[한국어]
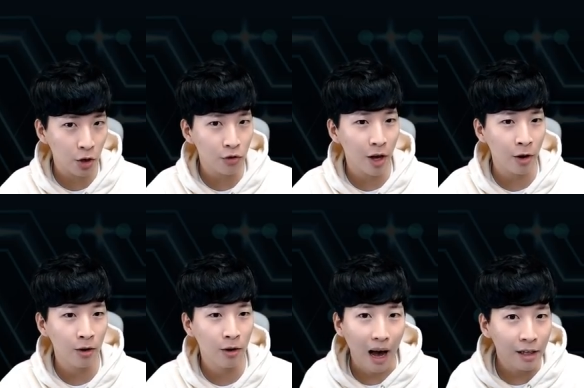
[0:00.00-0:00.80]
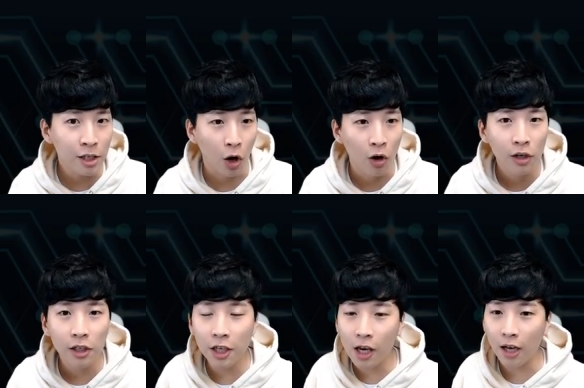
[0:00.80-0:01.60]
시켰나요? 아니죠
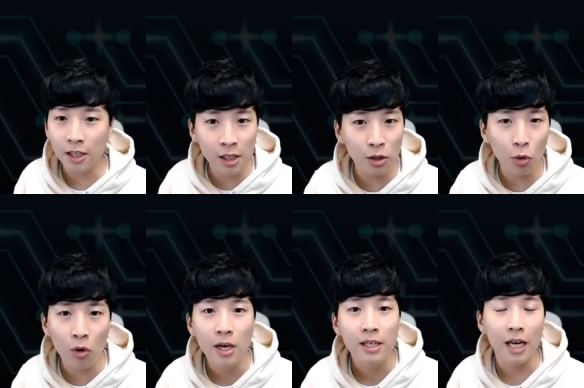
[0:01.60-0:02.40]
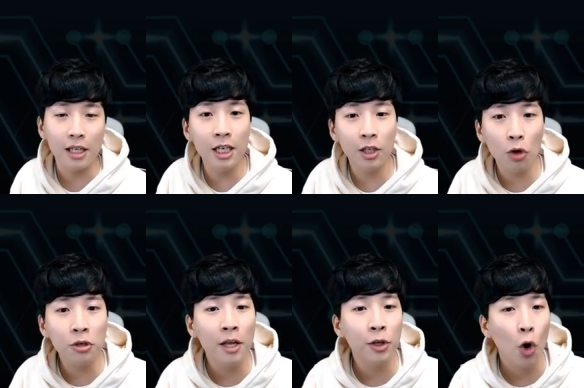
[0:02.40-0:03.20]
기계가 스스로 자신이
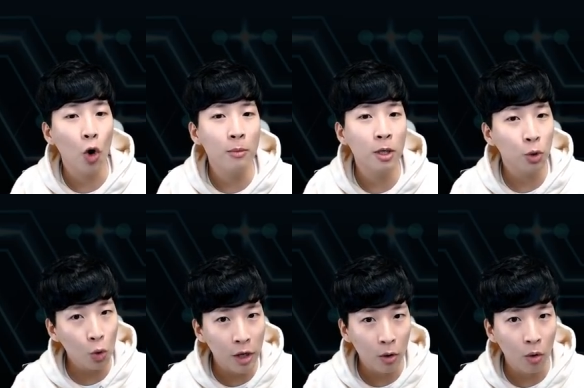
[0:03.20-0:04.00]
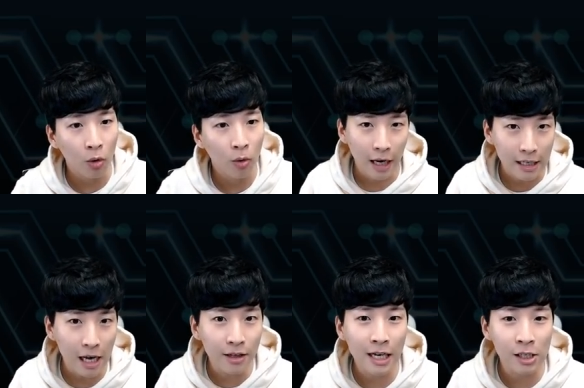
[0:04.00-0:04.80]
터득한 경험을 토대로
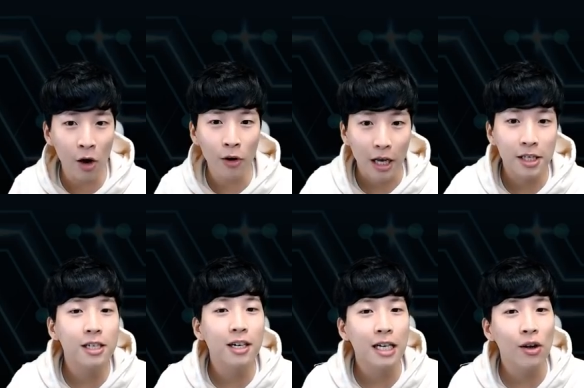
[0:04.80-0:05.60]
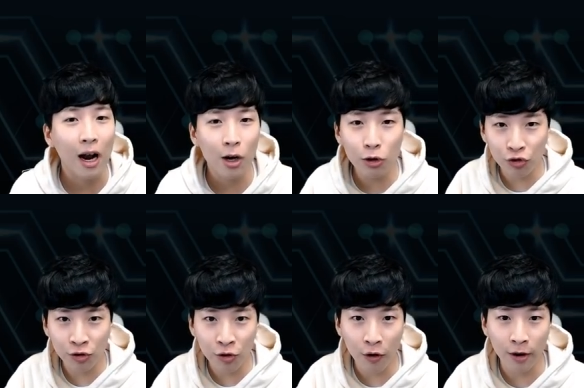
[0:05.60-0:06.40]
계산을 해서 예측을 해서
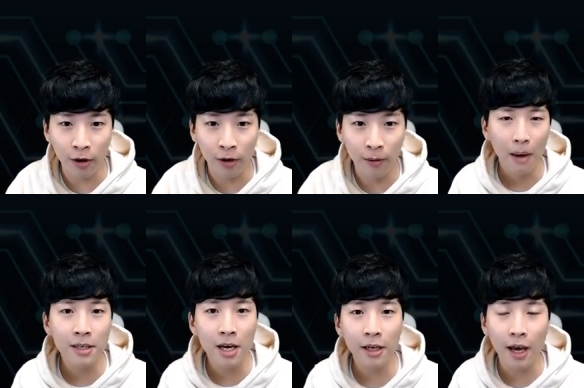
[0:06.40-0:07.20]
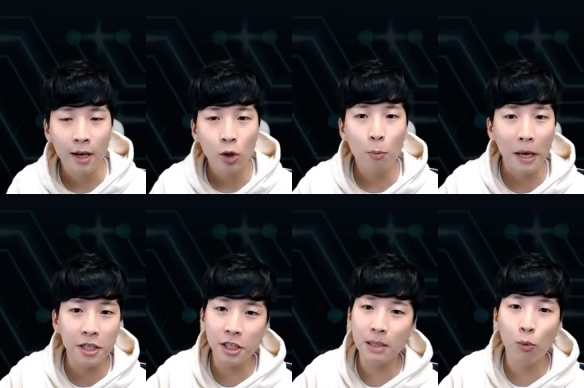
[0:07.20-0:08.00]
알려준 거예요 만약에 또
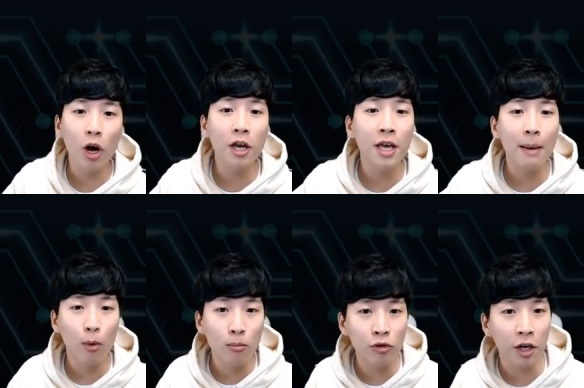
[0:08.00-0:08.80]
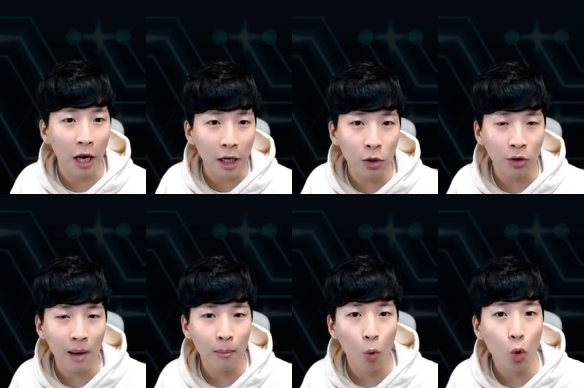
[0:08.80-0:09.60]
175에 대한 몸무게
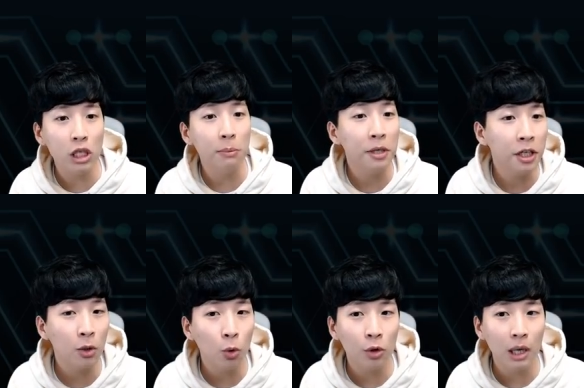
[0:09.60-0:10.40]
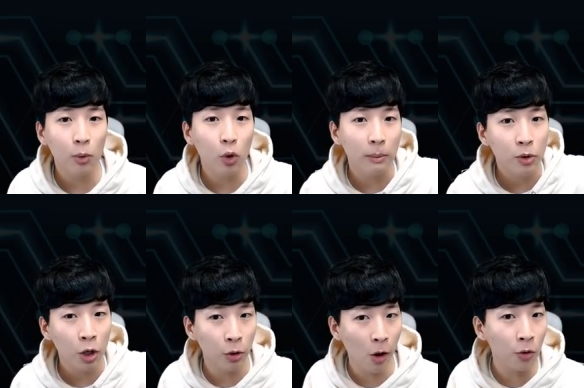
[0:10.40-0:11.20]
데이터가 뭐 52kg으로
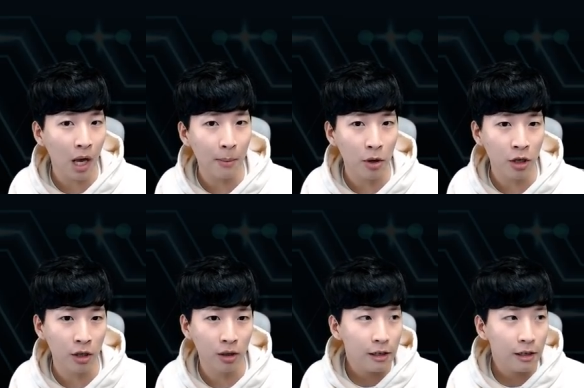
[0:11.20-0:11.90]
입력이 되었다면은